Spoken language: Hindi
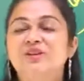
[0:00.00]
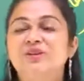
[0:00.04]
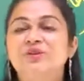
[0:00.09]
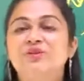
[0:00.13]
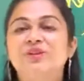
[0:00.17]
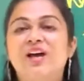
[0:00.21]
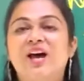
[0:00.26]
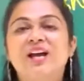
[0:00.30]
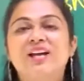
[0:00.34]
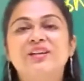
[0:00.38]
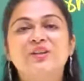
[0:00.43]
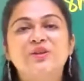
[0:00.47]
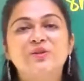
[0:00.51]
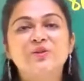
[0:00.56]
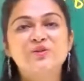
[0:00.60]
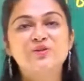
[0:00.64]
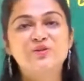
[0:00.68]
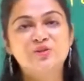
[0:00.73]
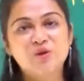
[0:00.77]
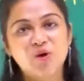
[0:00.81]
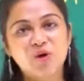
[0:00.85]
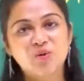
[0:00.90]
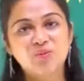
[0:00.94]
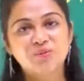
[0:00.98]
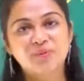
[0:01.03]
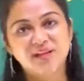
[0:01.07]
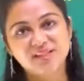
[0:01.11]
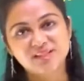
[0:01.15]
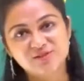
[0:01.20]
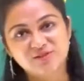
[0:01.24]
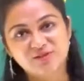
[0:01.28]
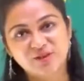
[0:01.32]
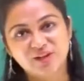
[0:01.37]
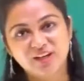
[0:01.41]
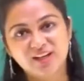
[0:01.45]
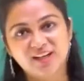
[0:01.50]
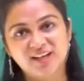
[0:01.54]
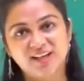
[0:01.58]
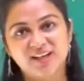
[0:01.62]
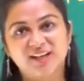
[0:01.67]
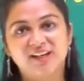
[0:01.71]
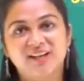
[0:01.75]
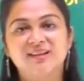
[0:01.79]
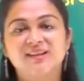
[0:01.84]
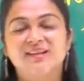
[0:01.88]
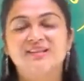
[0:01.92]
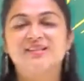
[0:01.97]
तो थैंक यू सो मच फॉर
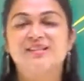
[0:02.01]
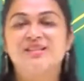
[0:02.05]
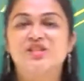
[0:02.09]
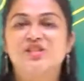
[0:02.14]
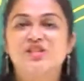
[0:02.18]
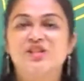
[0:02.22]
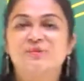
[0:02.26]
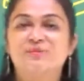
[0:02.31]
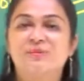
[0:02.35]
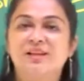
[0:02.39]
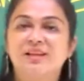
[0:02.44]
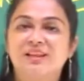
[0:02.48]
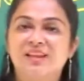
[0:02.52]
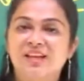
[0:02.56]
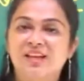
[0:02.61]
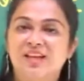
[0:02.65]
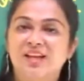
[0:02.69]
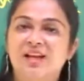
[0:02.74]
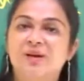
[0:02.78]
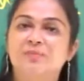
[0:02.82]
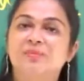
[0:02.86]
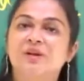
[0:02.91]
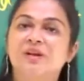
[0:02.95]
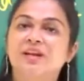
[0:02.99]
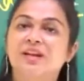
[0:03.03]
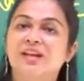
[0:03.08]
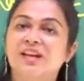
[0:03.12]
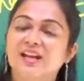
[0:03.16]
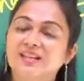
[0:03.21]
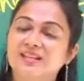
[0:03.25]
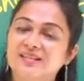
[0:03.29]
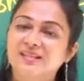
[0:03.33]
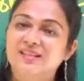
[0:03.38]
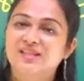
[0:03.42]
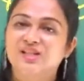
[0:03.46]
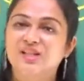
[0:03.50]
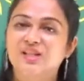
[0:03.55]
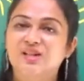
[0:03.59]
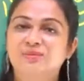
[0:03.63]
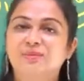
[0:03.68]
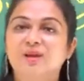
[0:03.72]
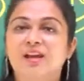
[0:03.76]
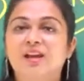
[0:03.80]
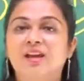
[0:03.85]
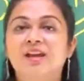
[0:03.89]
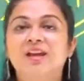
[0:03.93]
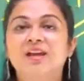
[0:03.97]
अटेंडिंग द सेशन मिलते हैं अपने नेक्स्ट सेशन
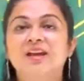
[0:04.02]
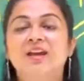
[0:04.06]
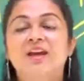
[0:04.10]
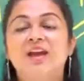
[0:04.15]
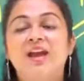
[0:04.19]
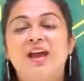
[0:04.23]
में है